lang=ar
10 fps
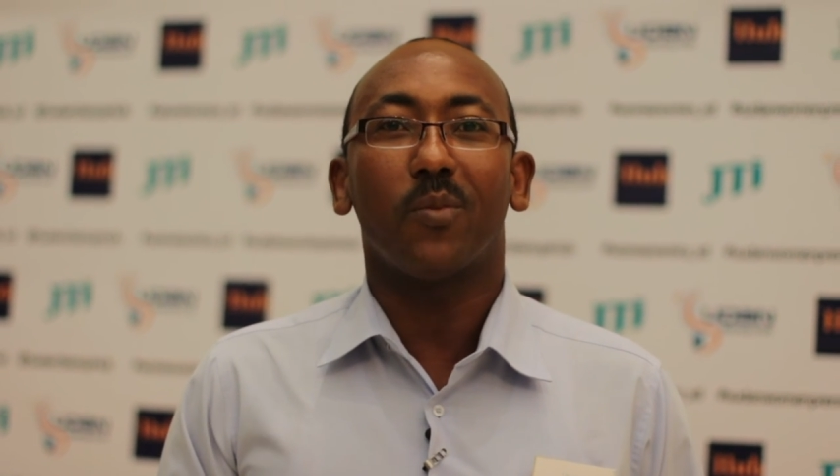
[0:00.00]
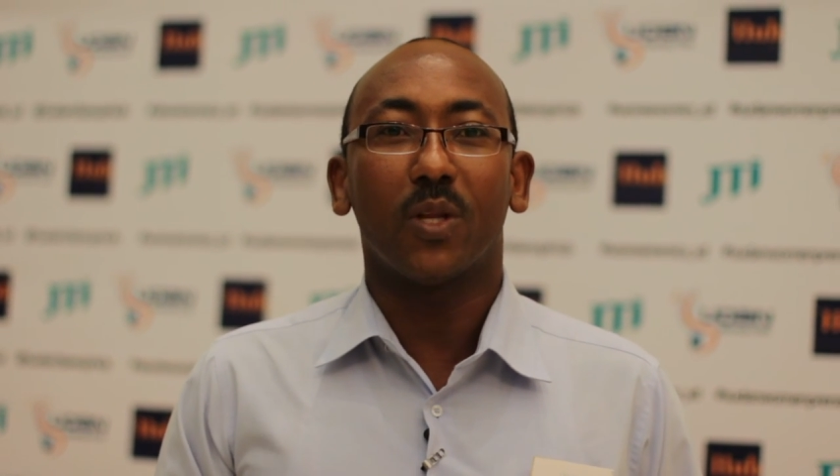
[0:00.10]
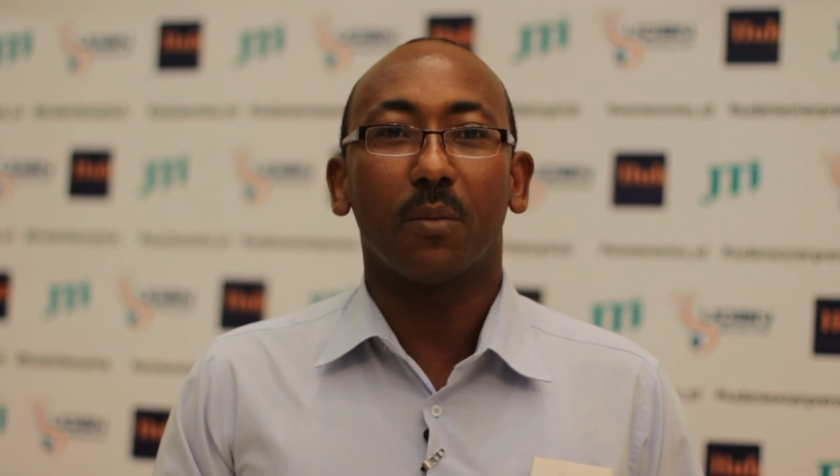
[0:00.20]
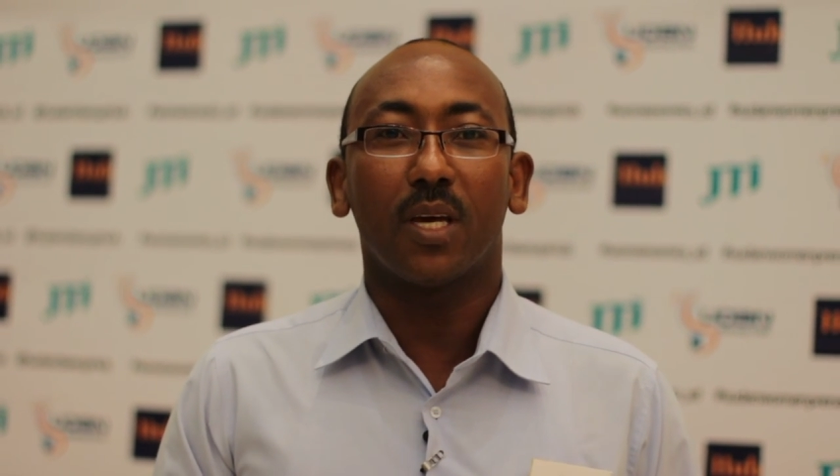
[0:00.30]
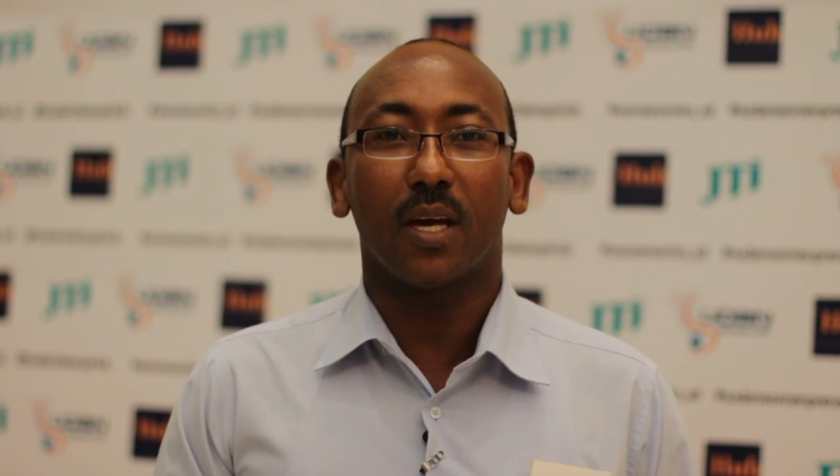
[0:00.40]

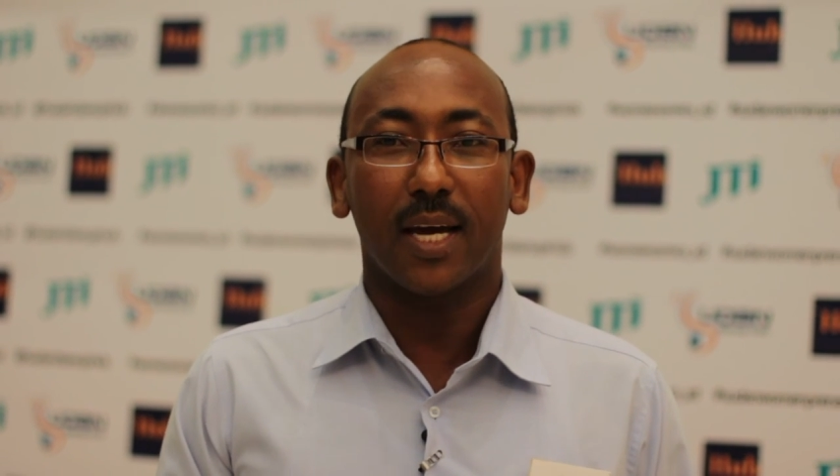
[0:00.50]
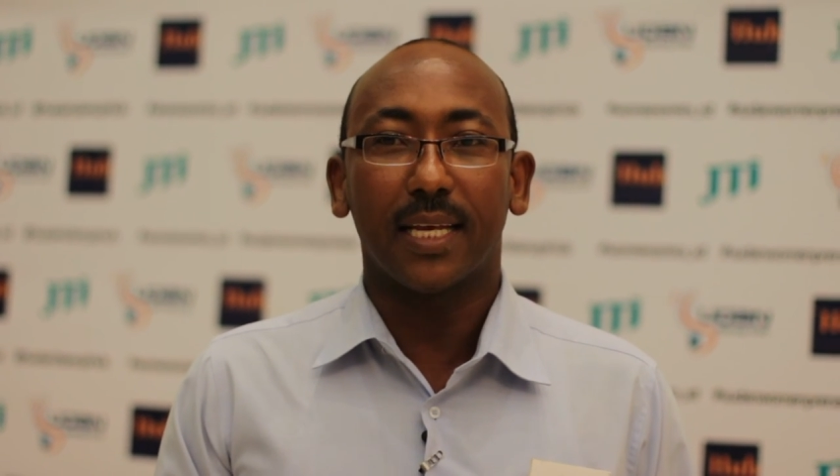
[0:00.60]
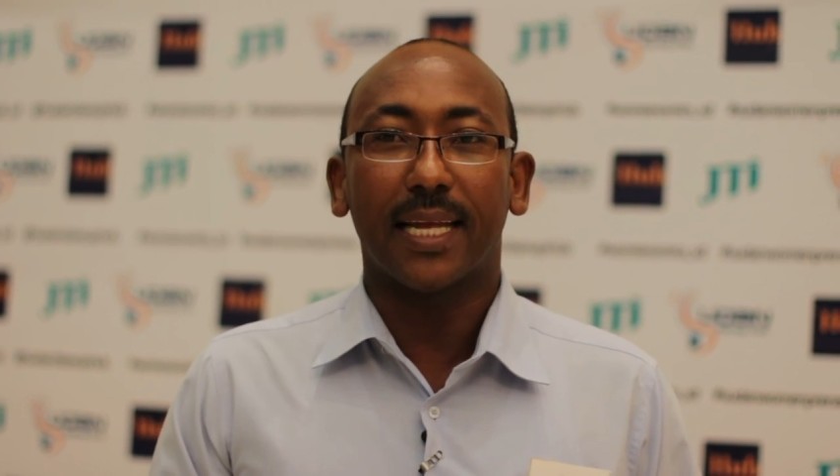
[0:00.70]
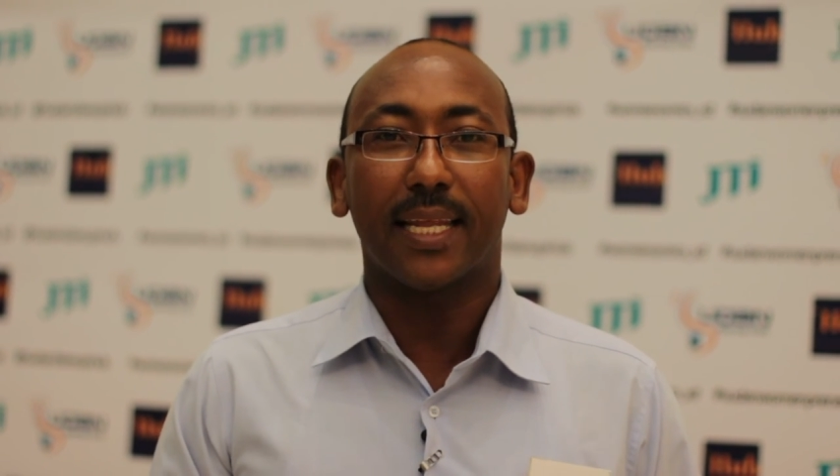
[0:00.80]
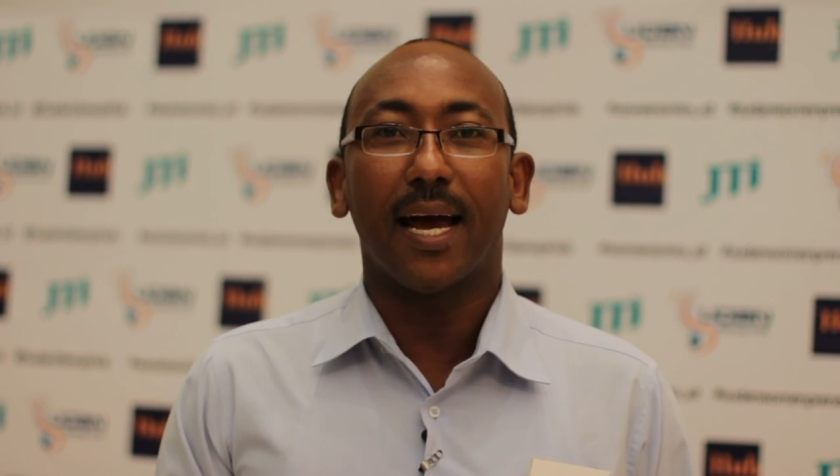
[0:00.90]
وتمكين
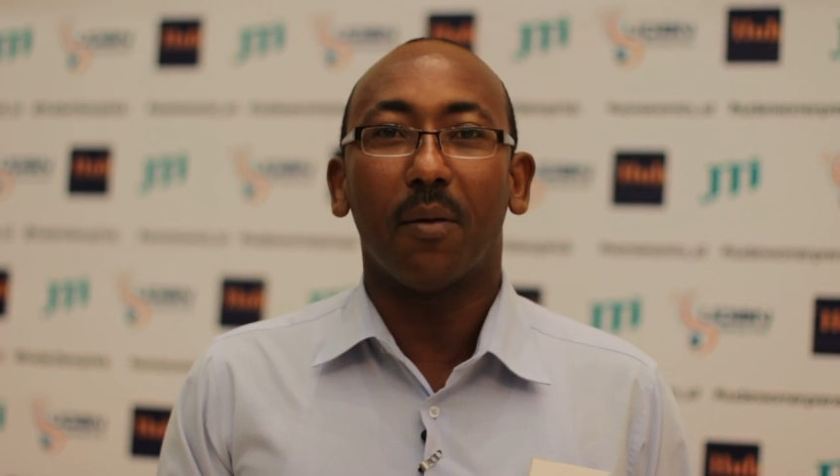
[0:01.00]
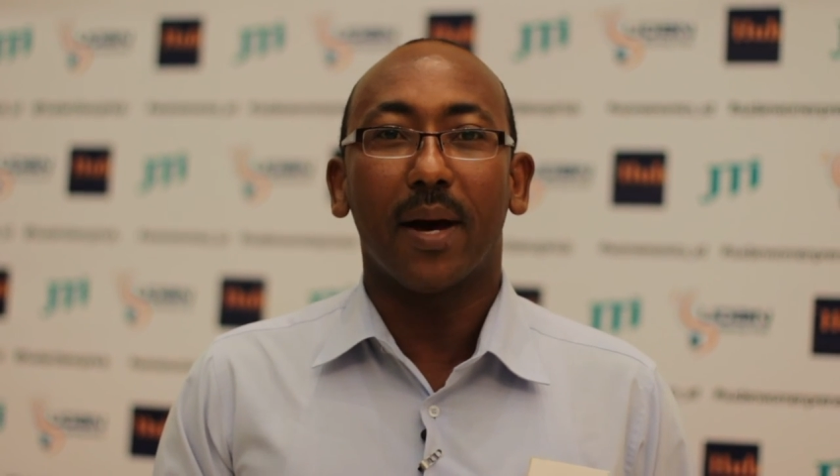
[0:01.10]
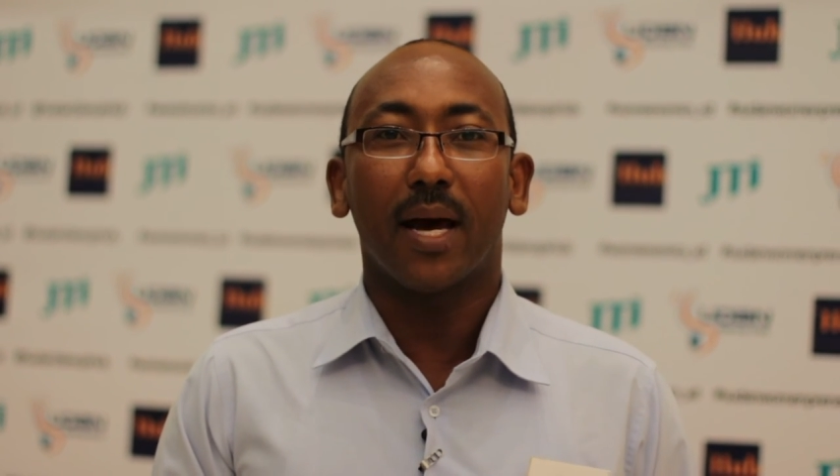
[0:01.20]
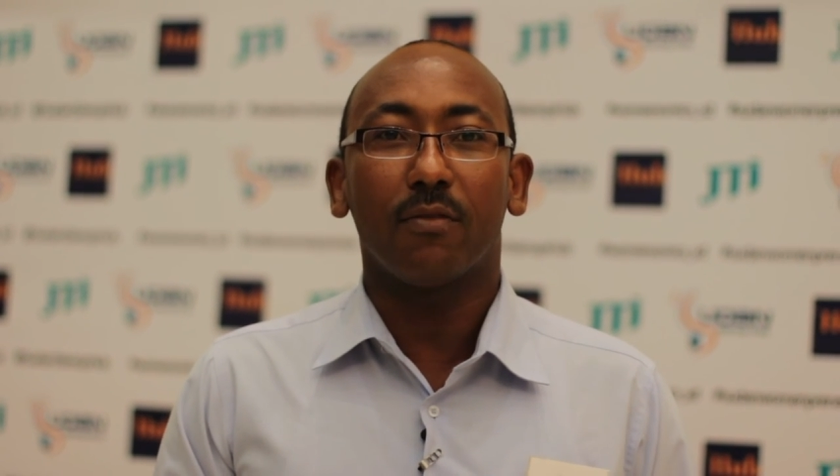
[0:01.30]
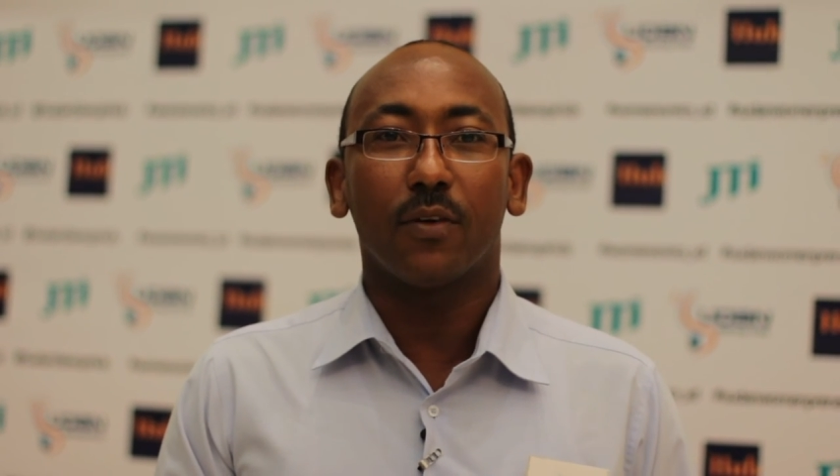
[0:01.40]
رائدات
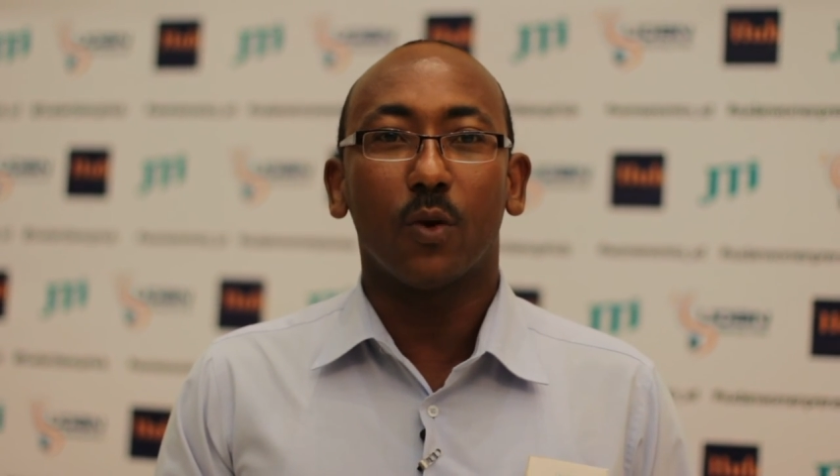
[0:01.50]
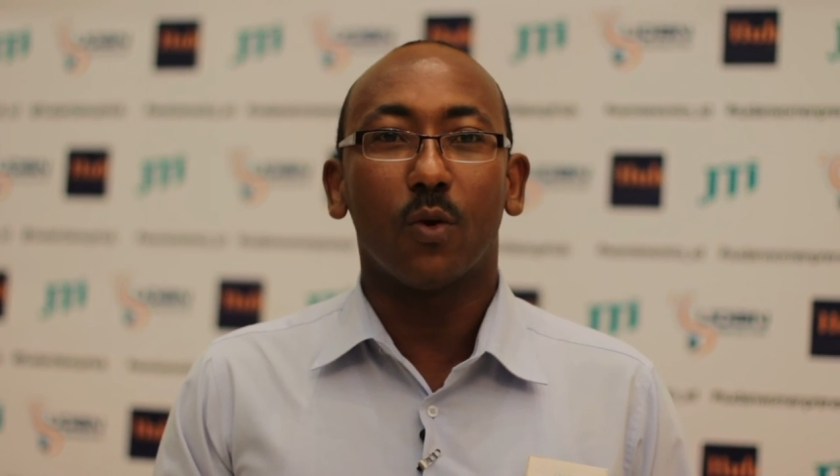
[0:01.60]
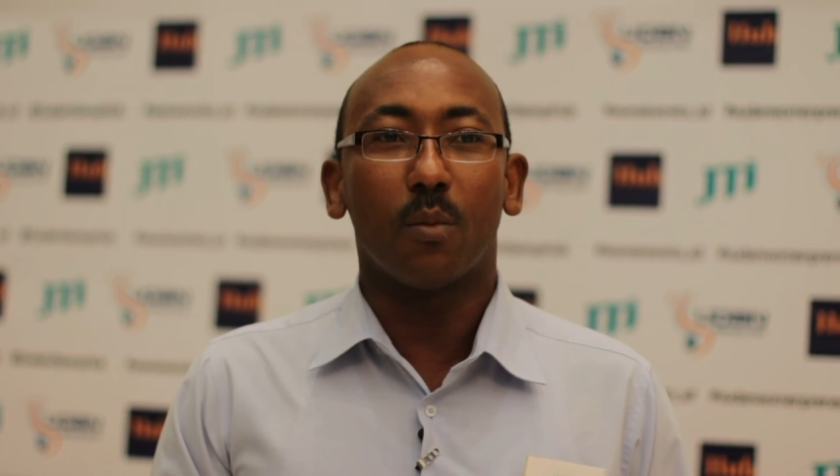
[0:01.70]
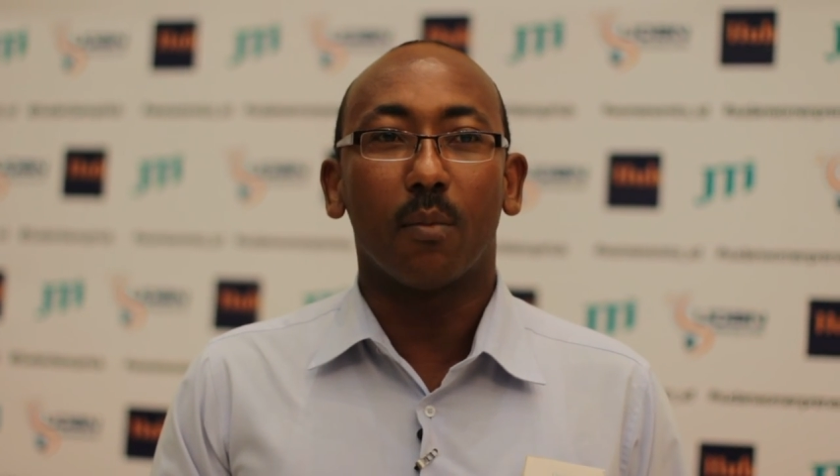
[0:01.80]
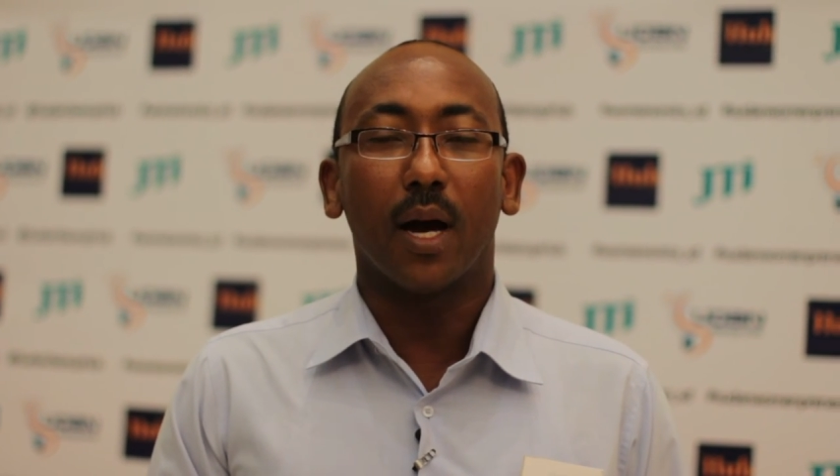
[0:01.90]
الاعمال في انه
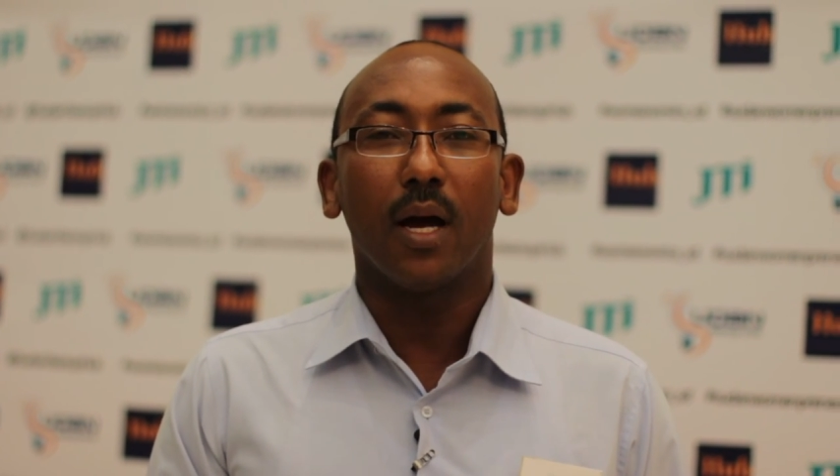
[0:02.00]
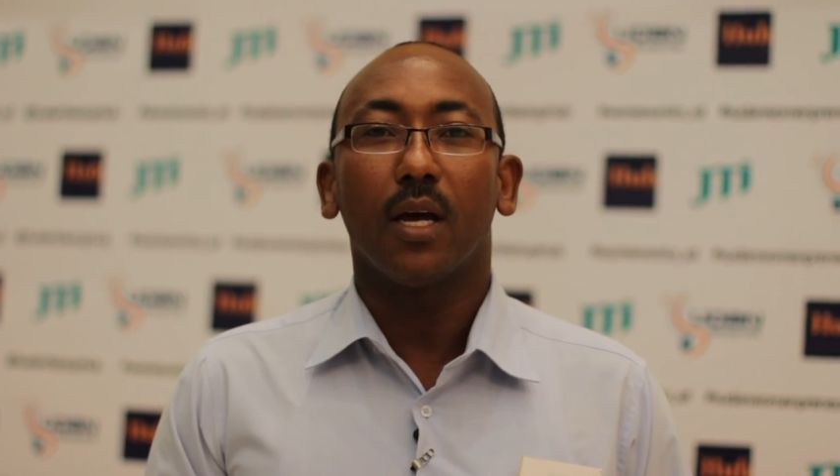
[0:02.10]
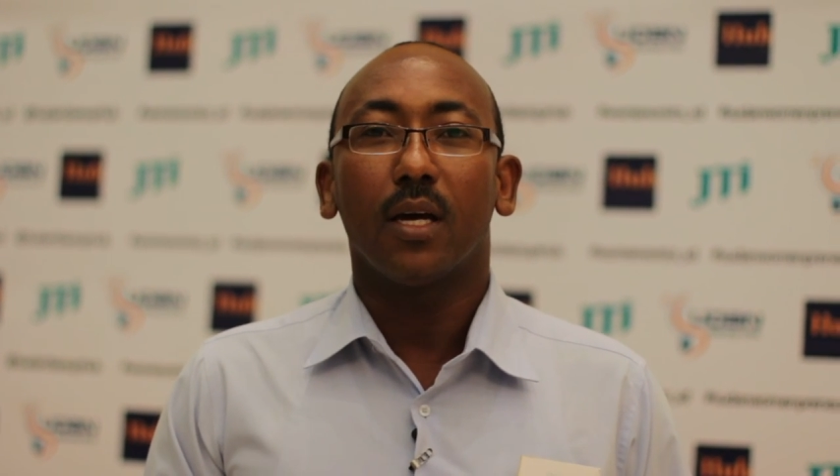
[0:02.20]
هم